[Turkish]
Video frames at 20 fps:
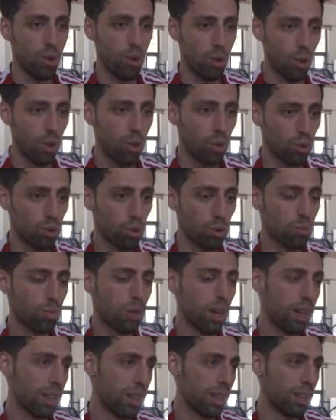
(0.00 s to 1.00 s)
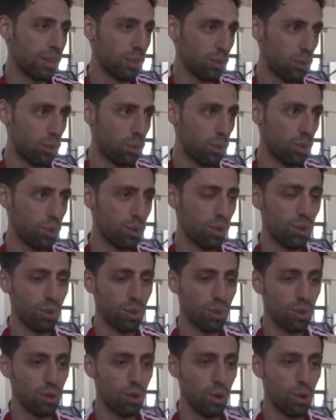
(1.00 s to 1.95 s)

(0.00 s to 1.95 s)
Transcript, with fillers: o Türk bayrağının gücünü e,